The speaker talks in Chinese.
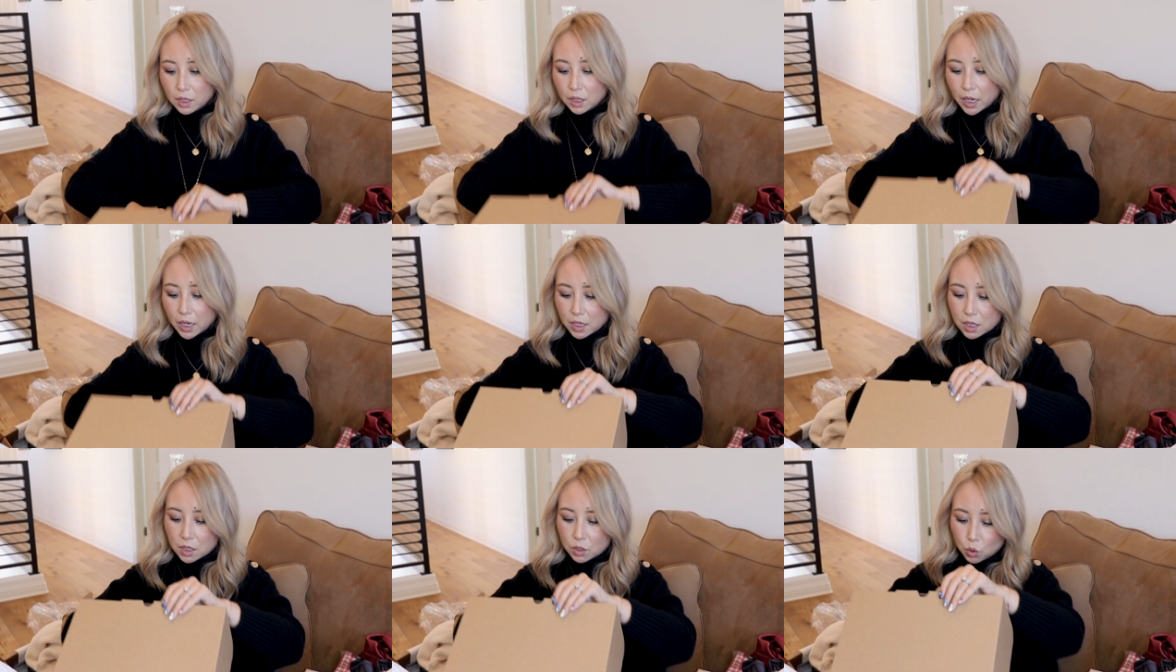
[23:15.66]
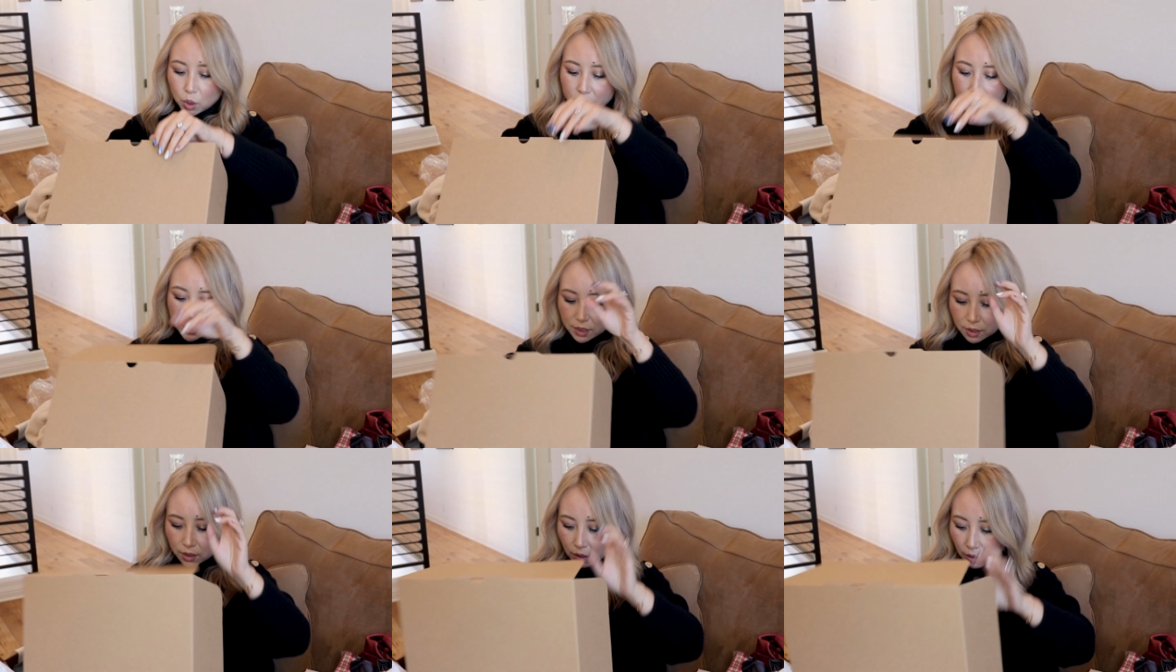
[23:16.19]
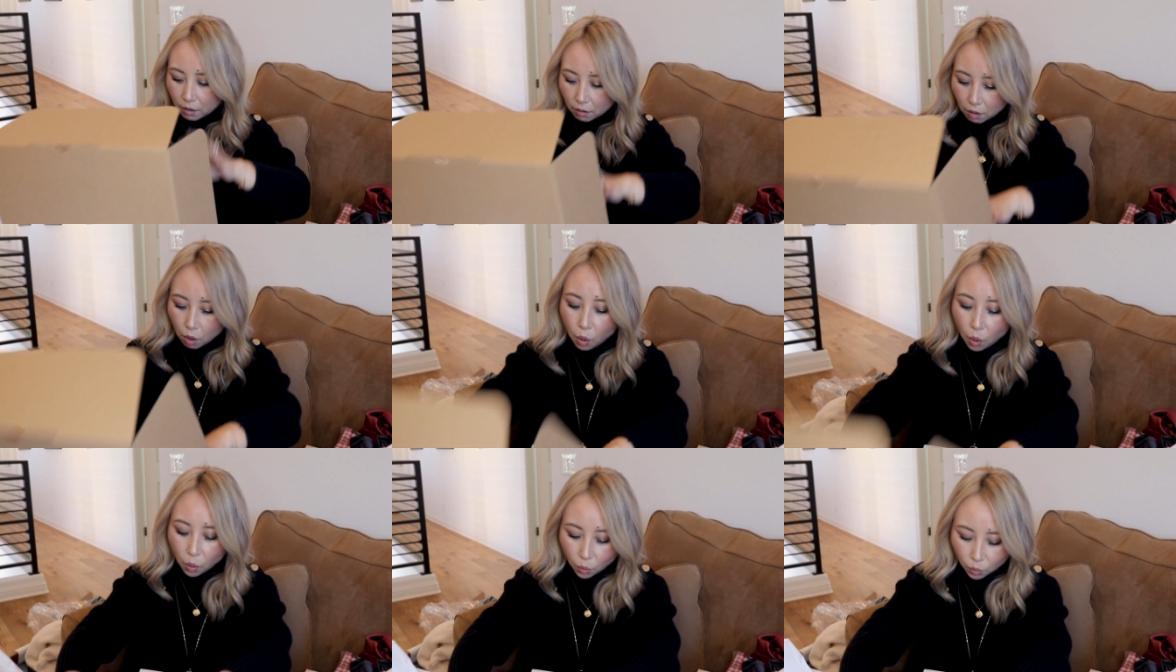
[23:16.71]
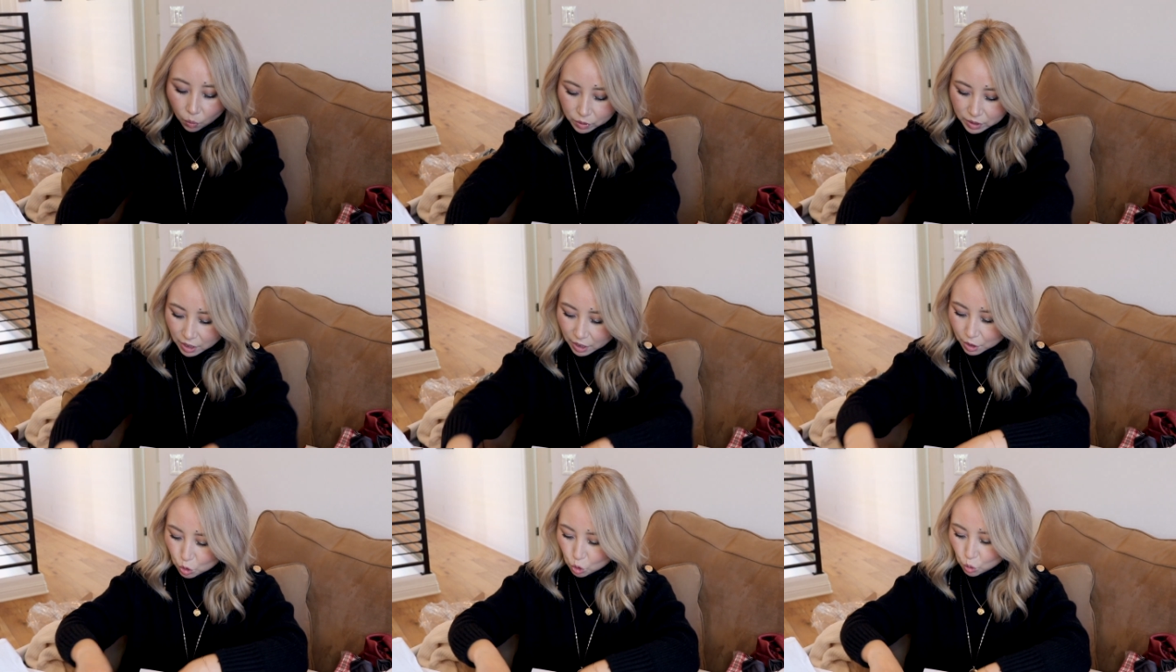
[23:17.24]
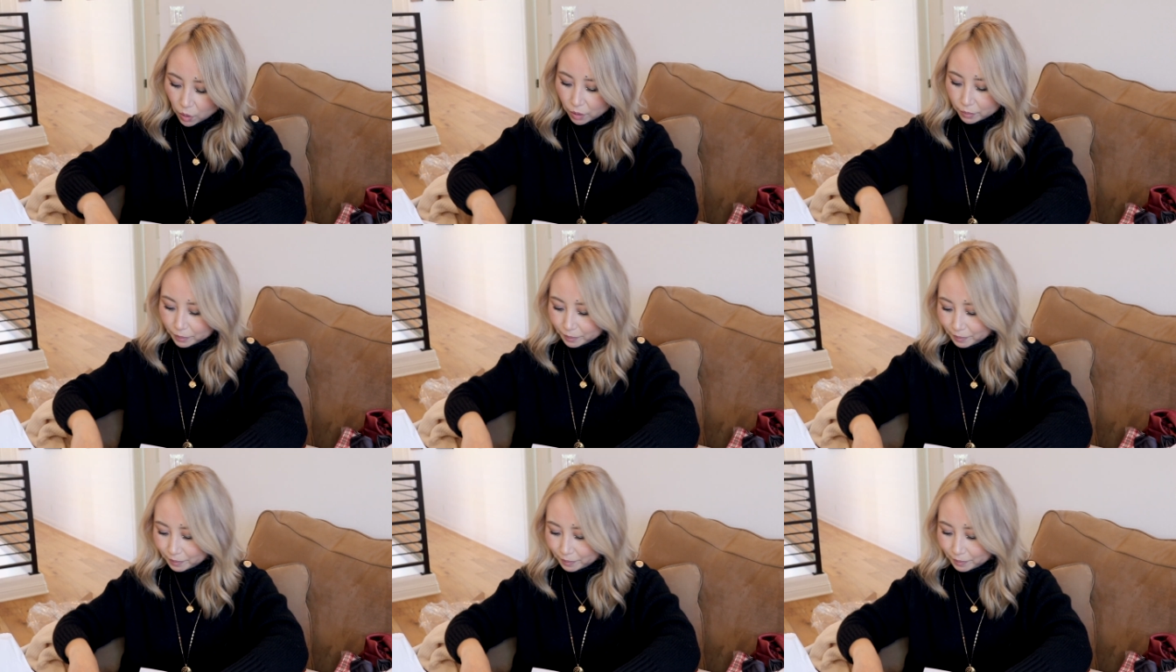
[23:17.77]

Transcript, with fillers: 应该是一双鞋哦，这一双，